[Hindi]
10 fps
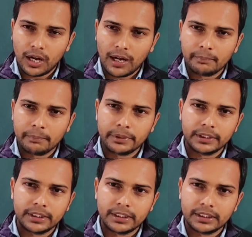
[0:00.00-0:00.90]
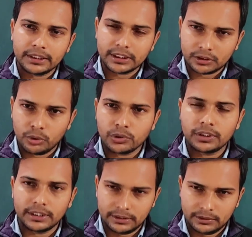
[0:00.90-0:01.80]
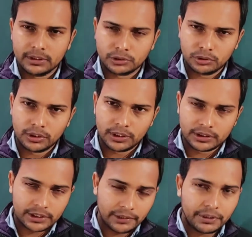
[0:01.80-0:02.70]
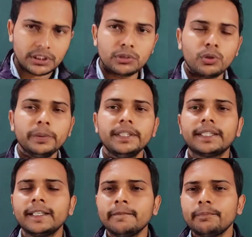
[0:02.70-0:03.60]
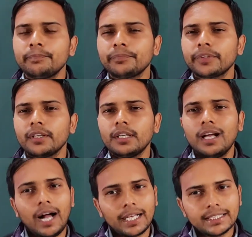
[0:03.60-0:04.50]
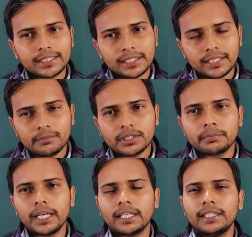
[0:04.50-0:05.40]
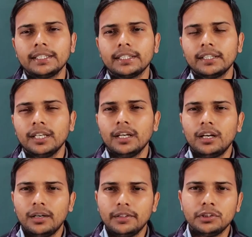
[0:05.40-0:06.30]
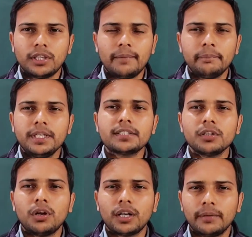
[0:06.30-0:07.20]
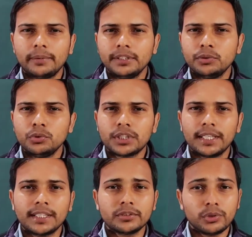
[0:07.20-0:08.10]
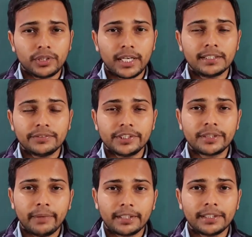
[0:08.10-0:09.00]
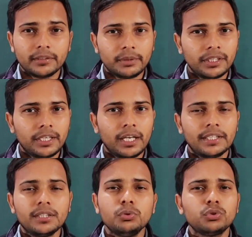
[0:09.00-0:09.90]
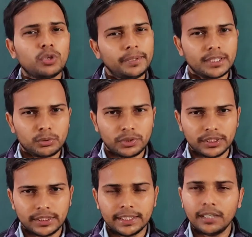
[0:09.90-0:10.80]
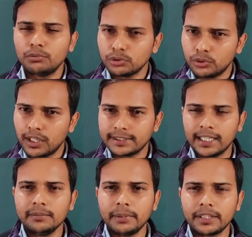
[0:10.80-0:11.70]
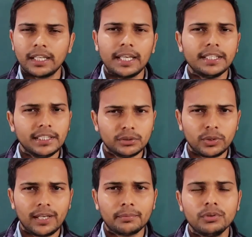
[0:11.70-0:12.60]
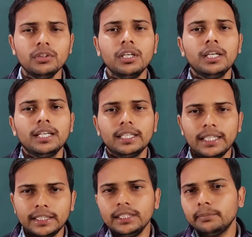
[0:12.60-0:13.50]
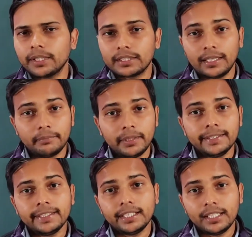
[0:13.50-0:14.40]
आप इसको इस, इस डेरिवेशन को भी देखें आगे चल के हम जब क्या करेंगे एम्पियर्स लॉ का भी यूज़ करके सोलेनाइट की वजह से मैग्नेटिक फील्ड निकालेंगे उसको भी जरूर देखिएगा वो थोड़ा आसान पड़ता है ये थोड़ा आपको लेंदी पड़ता है बट